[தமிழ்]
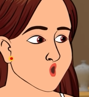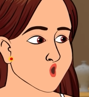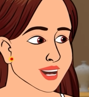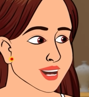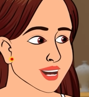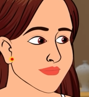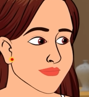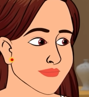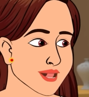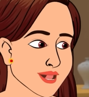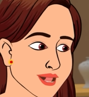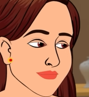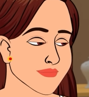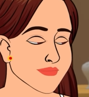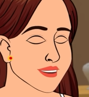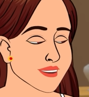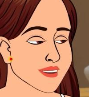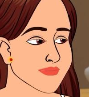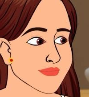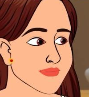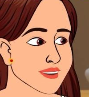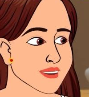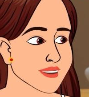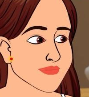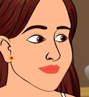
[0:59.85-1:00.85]
விஷயத்துக்காக
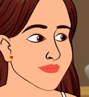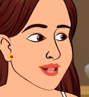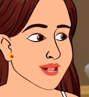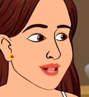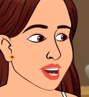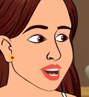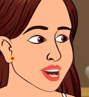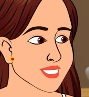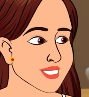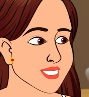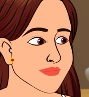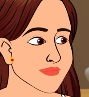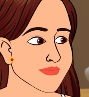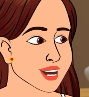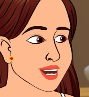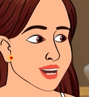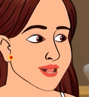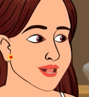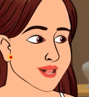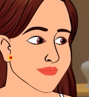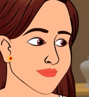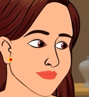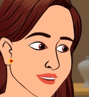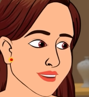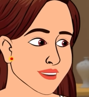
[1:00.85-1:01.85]
உடனே ரெண்டு பேரும் சண்டை போட
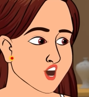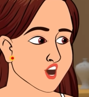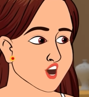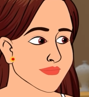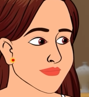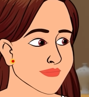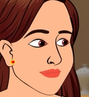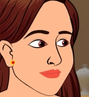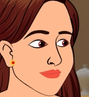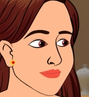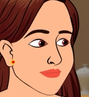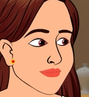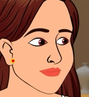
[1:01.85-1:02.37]
ஆரம்பிச்சிடாதீங்க